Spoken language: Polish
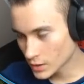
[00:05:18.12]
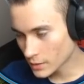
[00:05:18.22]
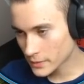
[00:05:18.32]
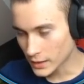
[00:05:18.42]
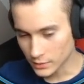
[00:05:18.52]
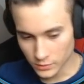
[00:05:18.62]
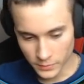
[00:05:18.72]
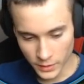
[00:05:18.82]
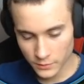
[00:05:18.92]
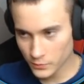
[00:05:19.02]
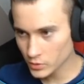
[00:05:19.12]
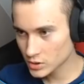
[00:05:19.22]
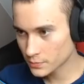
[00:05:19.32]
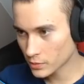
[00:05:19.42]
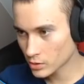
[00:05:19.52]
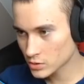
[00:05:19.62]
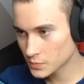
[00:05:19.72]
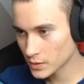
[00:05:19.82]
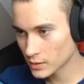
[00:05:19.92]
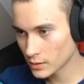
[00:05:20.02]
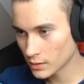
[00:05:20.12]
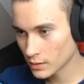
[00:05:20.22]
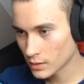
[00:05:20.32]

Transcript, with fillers: Dobra, to pani pójdzie pośpi.